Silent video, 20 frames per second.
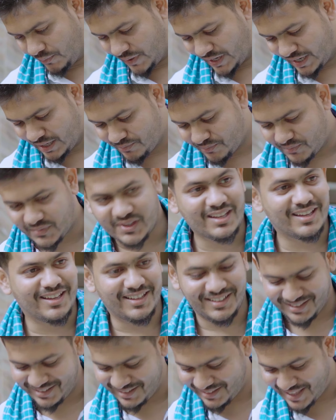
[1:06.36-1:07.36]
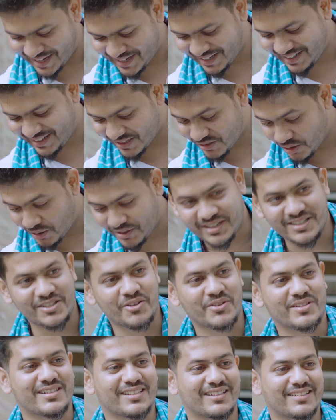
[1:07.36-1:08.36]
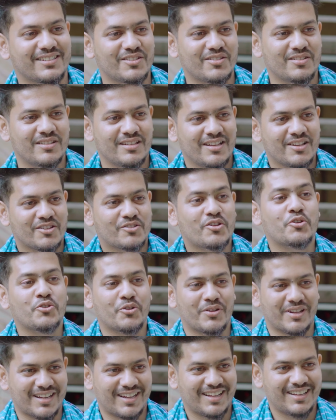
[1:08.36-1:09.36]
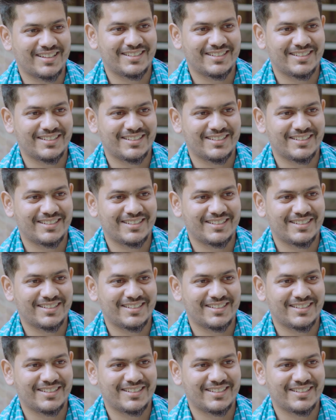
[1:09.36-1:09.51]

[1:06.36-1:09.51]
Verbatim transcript: ম্যাডাম দেখেন ছয় কেজি হয়েছে ছয়শো টাকা